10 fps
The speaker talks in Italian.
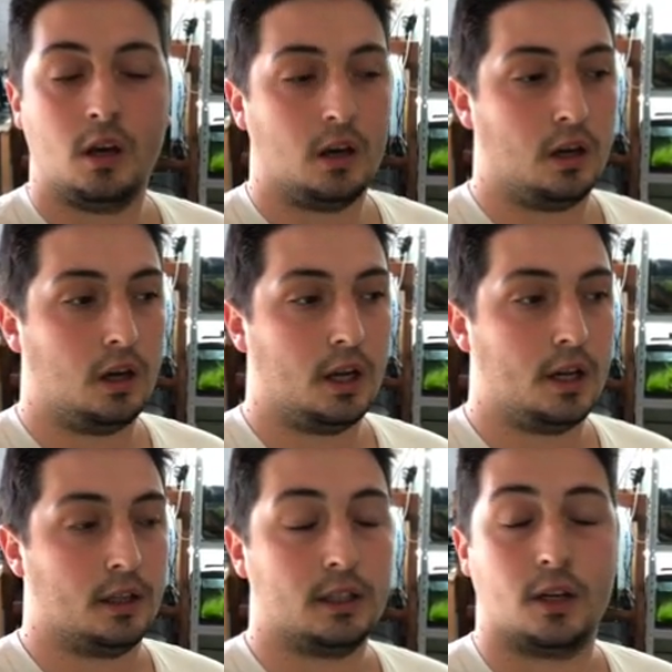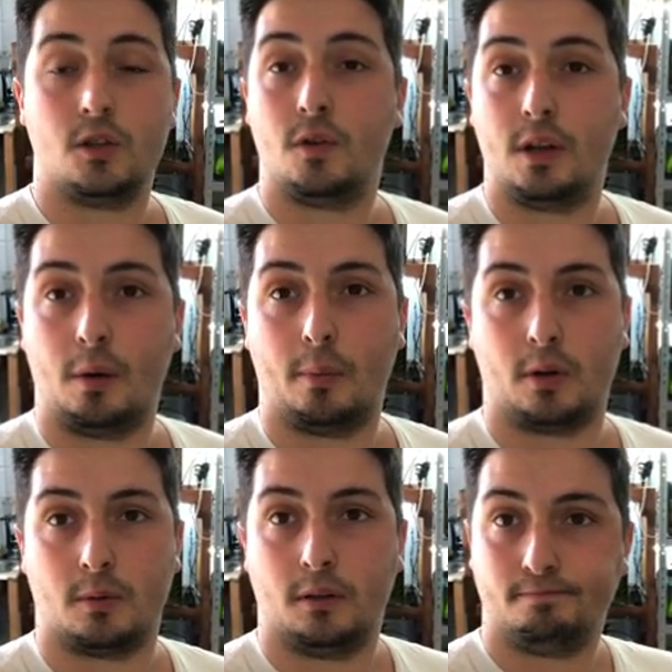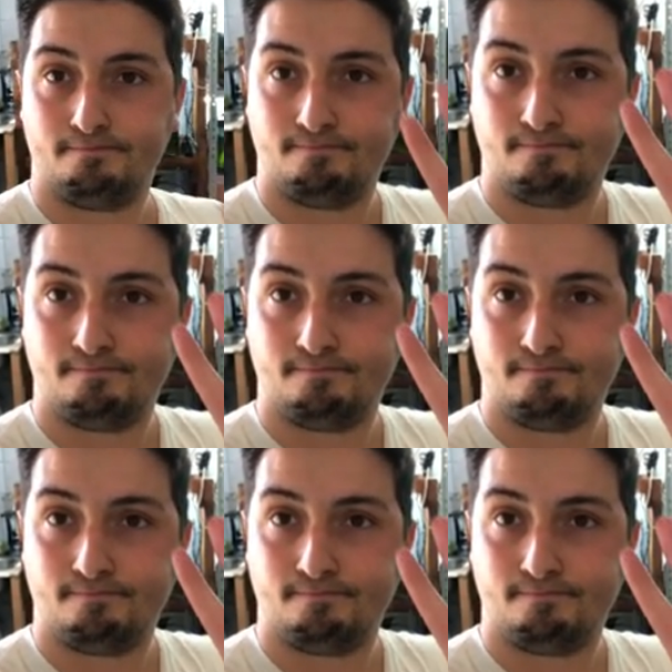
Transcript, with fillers: E niente, dai, ci vediamo alla prossima.